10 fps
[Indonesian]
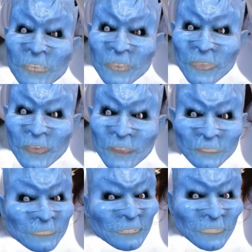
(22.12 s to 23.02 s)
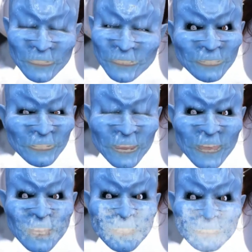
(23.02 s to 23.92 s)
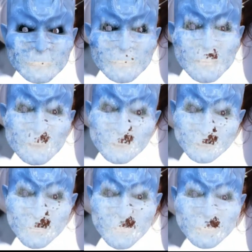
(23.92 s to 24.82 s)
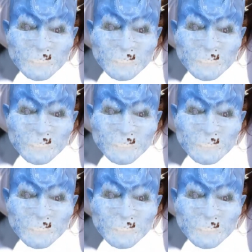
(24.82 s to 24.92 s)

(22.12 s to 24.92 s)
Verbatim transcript: saya ini tidak. Corona